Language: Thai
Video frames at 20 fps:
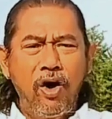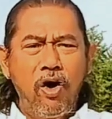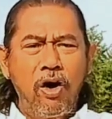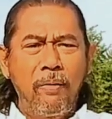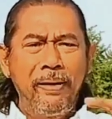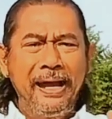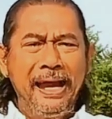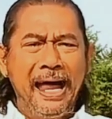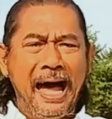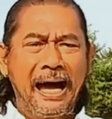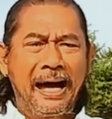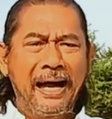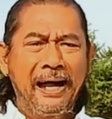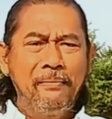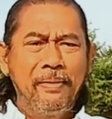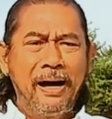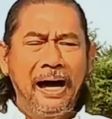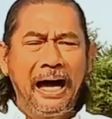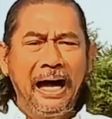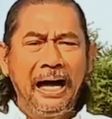ออกมาด่ากัน
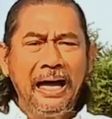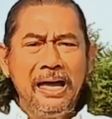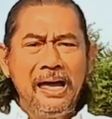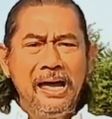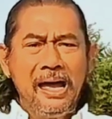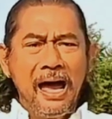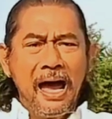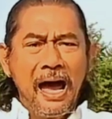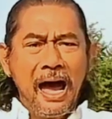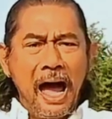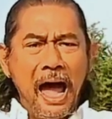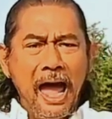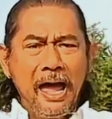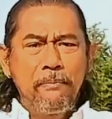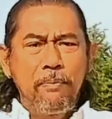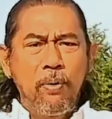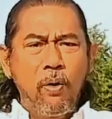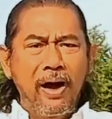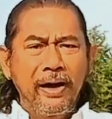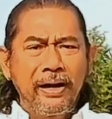มา ไอ้
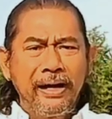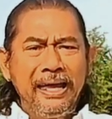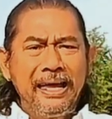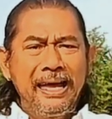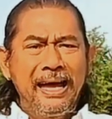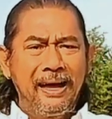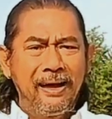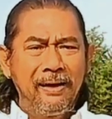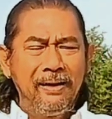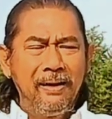พวกเนี้ย